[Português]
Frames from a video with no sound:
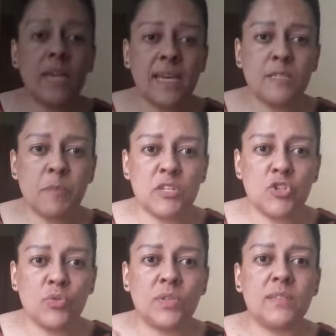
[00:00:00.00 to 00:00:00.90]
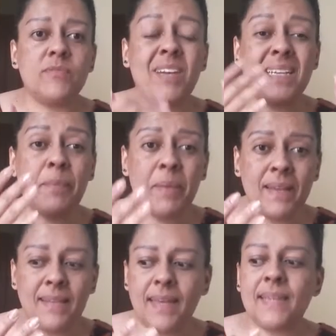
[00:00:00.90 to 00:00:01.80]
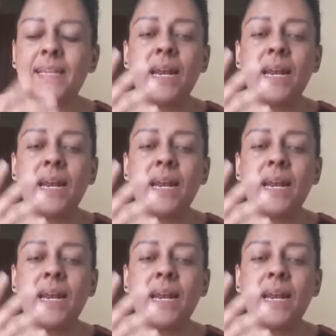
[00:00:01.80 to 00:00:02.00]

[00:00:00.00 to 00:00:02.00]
que é a espessura? Vai depender da